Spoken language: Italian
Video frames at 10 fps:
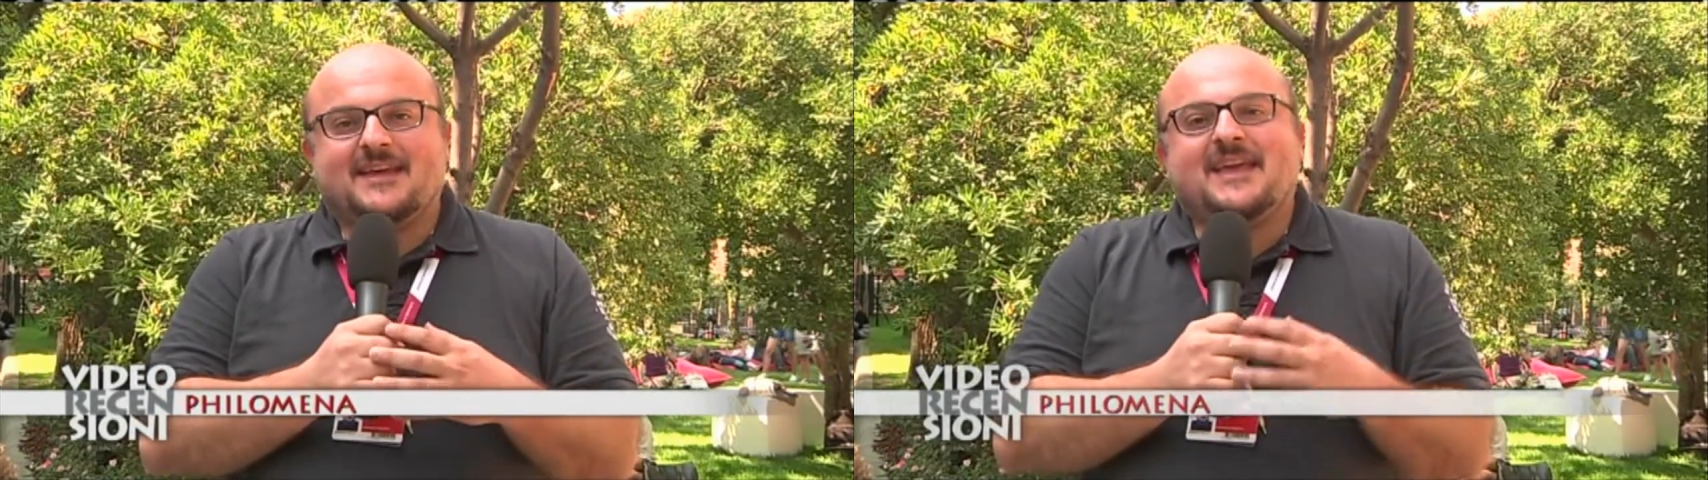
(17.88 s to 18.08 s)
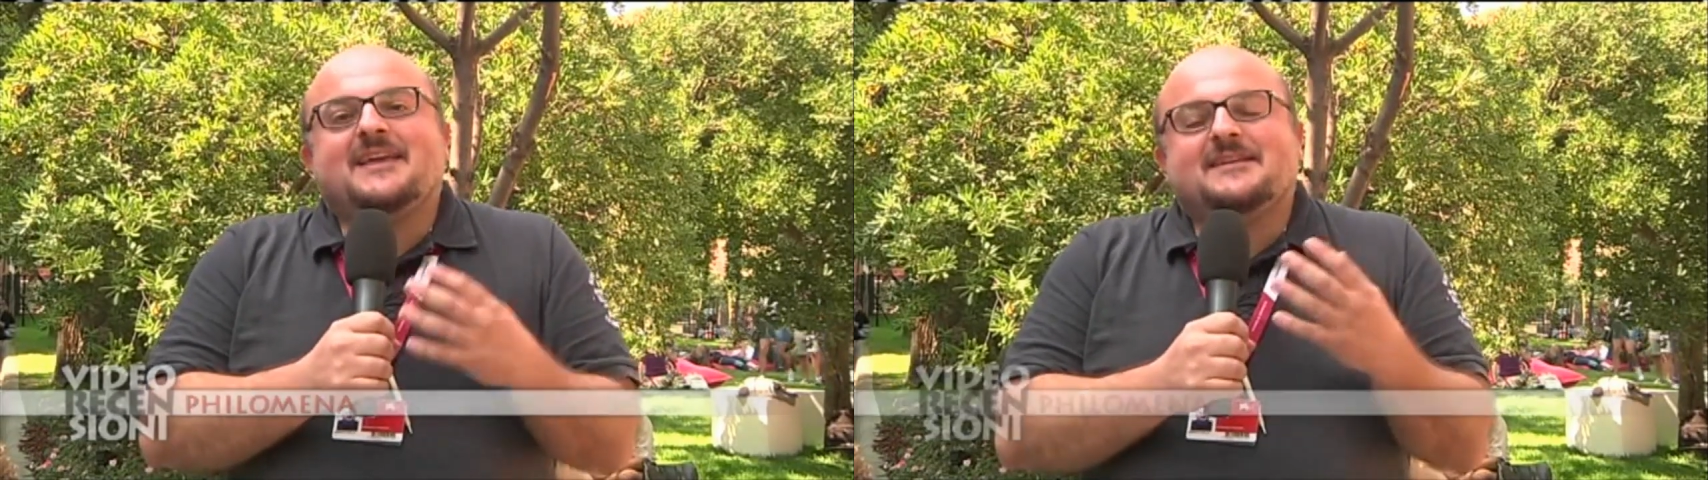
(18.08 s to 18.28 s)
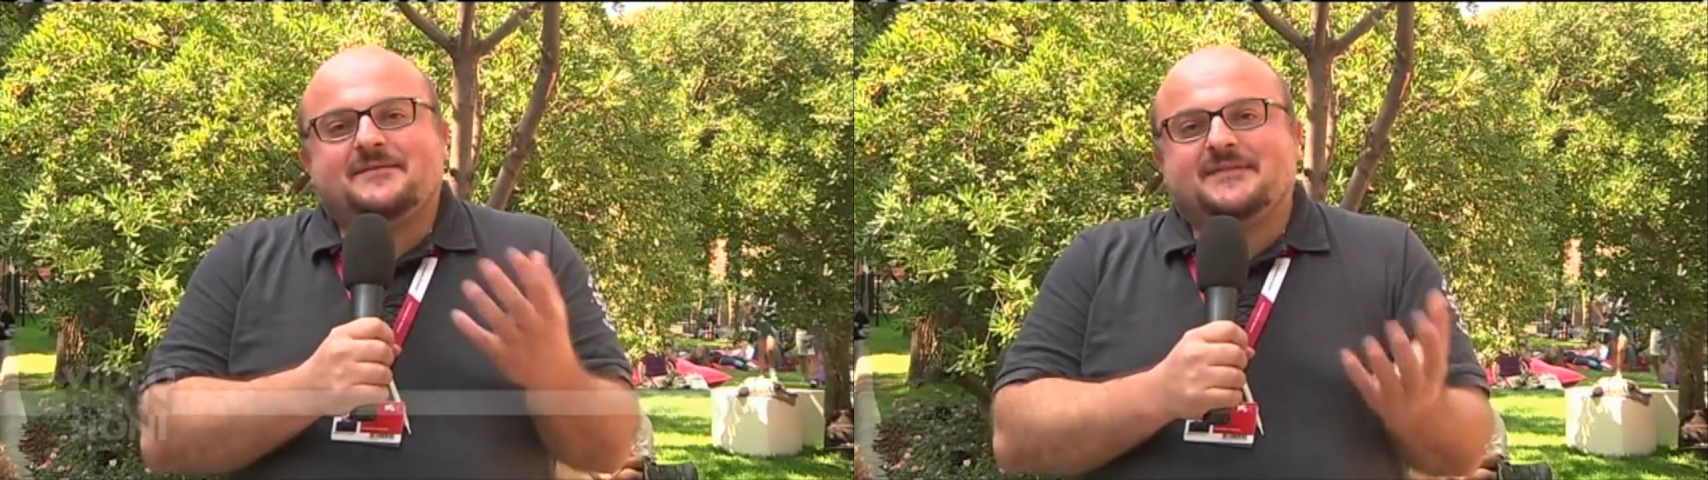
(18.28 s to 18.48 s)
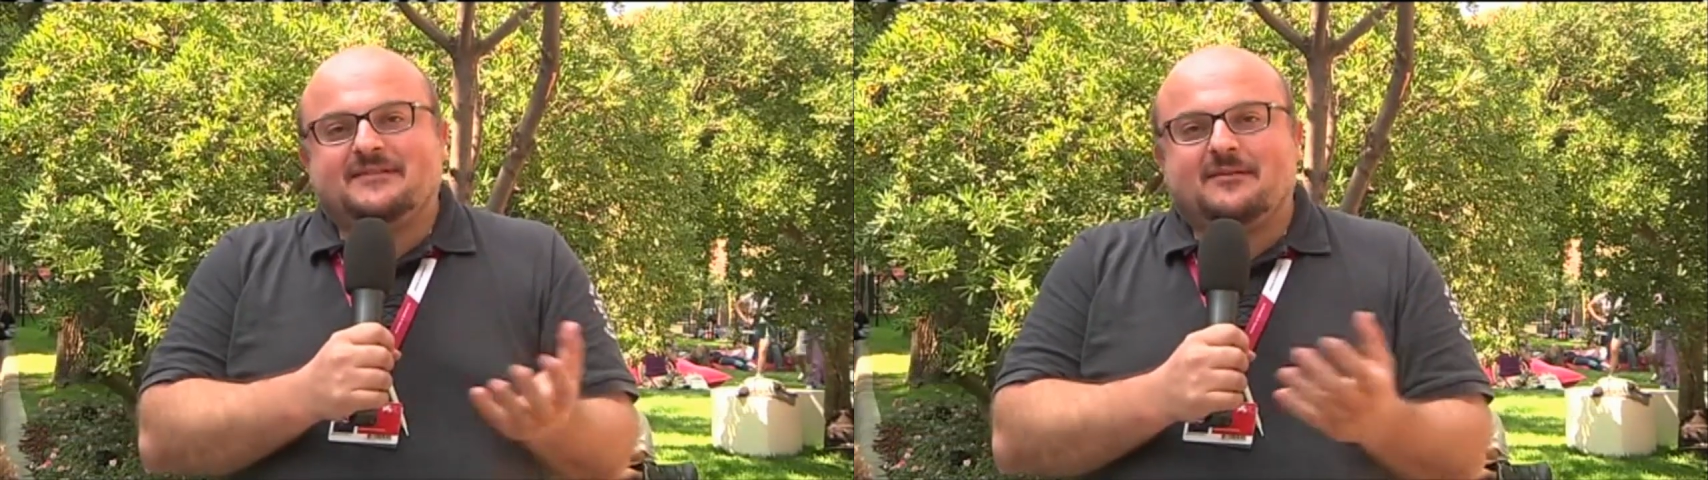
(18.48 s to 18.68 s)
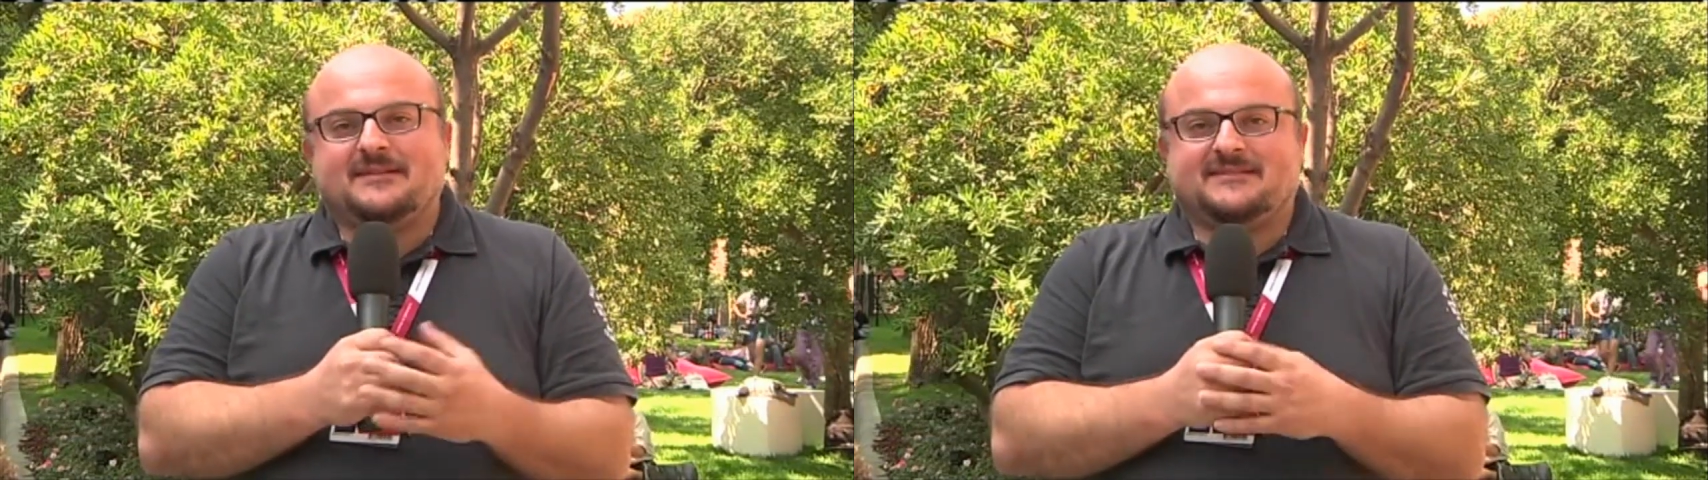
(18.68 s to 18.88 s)
E
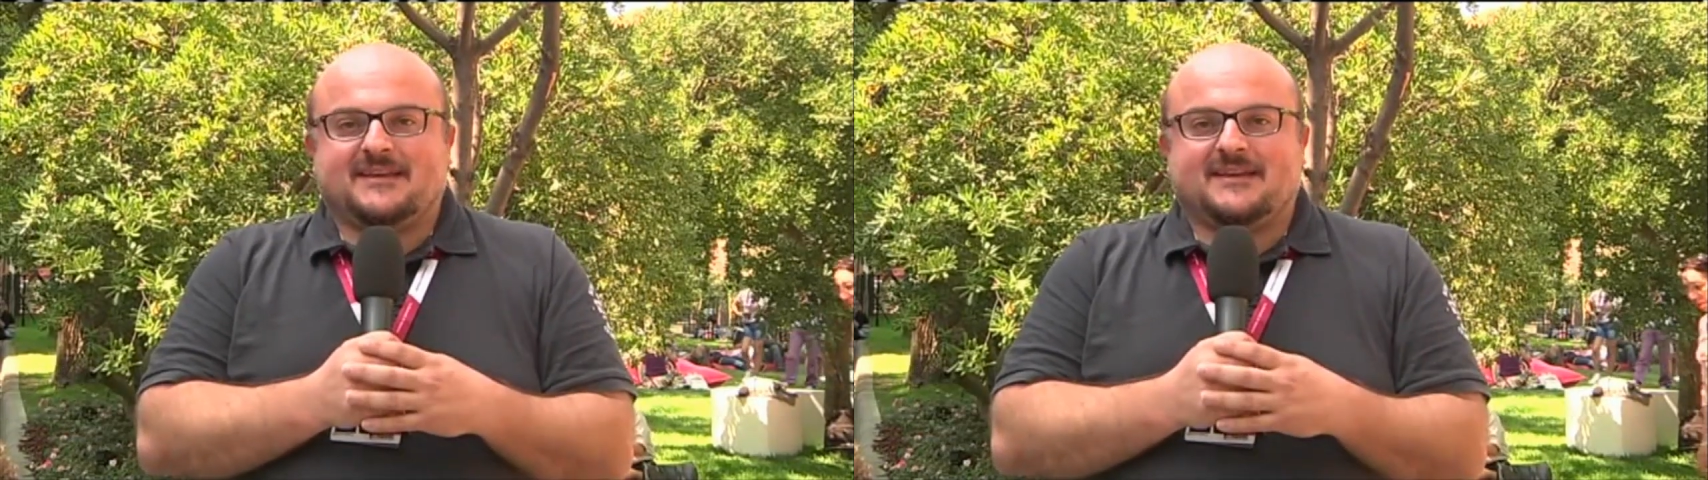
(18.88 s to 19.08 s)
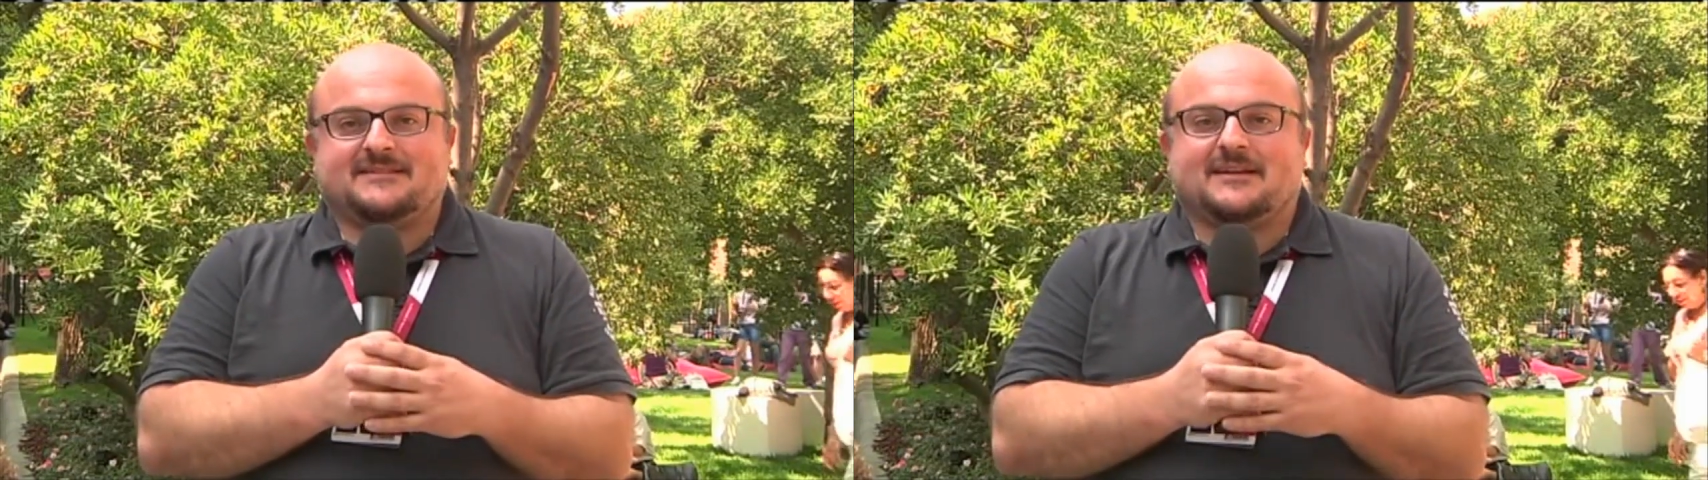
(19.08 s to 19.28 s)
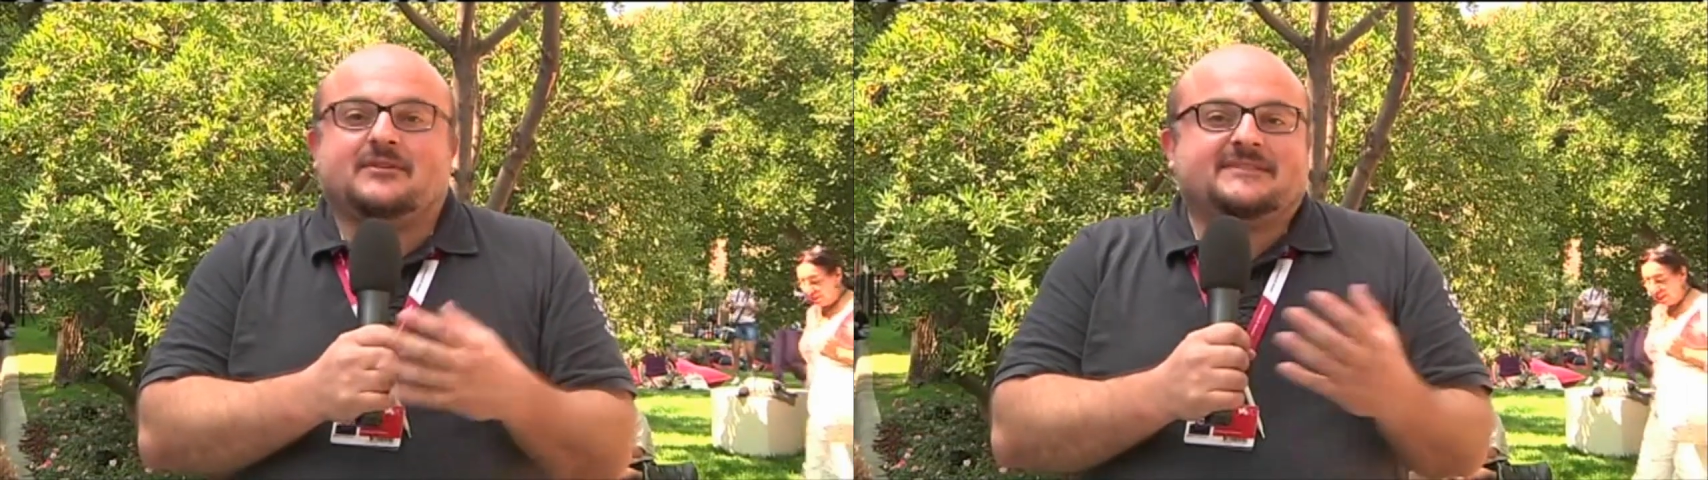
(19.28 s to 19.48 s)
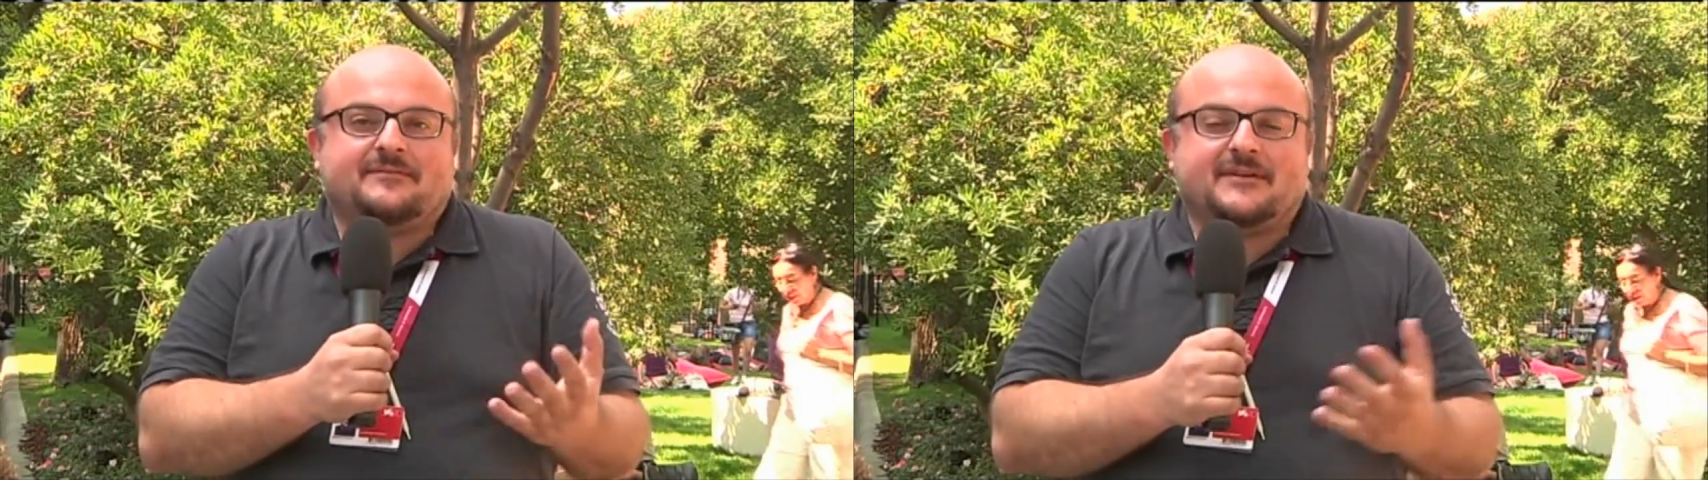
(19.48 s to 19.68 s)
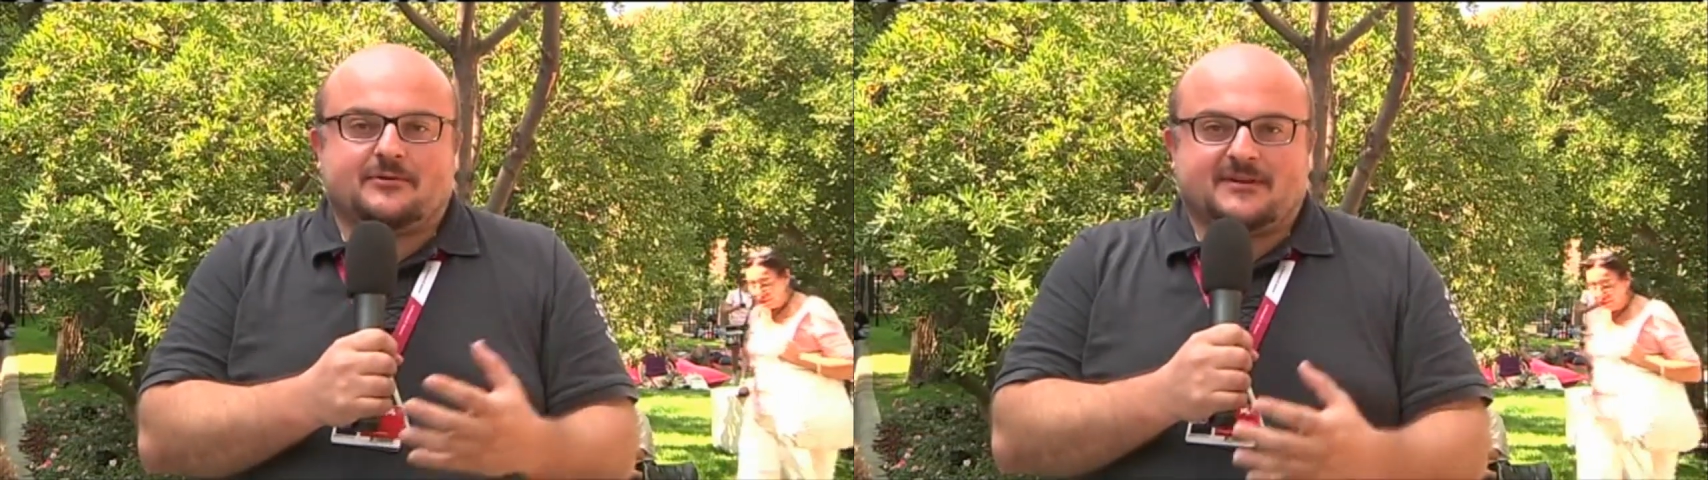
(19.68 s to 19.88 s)
effettivamente talvolta è vero,